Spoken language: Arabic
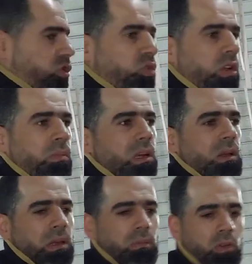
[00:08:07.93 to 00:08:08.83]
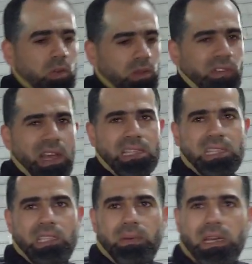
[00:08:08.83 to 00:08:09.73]
الدول بره بيعملوا
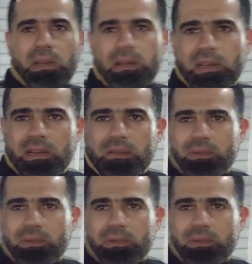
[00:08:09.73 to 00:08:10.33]
الاسد دي بقى